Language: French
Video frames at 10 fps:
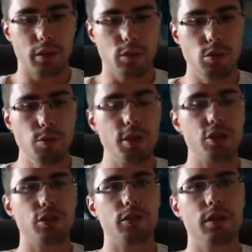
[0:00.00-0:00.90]
le
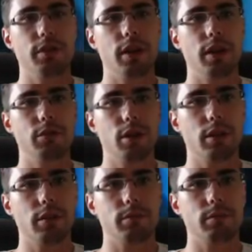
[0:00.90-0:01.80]
méchant, il va avoir.
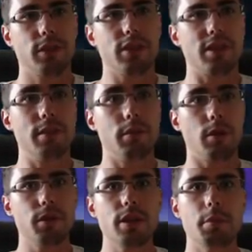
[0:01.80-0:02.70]
En
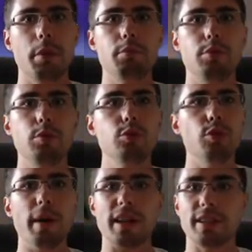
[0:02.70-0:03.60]
fait, il n'y a même plus de
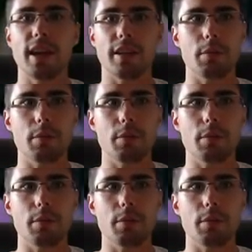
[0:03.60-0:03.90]
bad guy, il n'y a